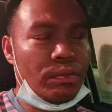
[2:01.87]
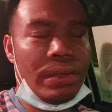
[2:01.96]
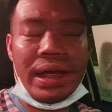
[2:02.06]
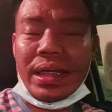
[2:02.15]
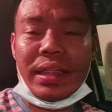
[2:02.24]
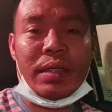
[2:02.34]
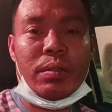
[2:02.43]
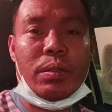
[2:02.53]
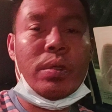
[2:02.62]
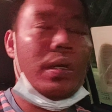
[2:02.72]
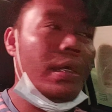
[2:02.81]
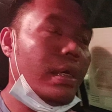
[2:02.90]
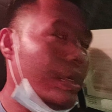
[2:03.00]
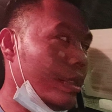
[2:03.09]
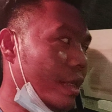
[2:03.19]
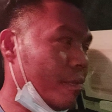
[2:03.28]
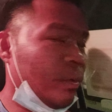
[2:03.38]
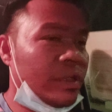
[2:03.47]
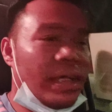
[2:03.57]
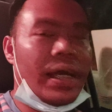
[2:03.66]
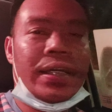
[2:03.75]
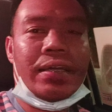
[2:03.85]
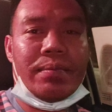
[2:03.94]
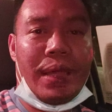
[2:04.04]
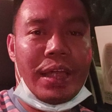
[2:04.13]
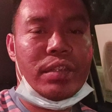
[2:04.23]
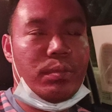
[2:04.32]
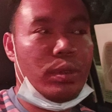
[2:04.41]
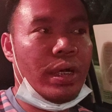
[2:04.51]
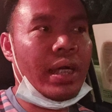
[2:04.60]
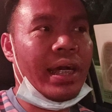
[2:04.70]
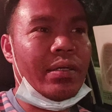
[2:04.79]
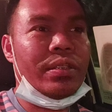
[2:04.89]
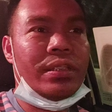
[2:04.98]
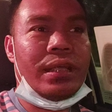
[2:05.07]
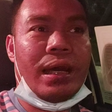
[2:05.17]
kung bakit ako nagpo sa aking Facebook account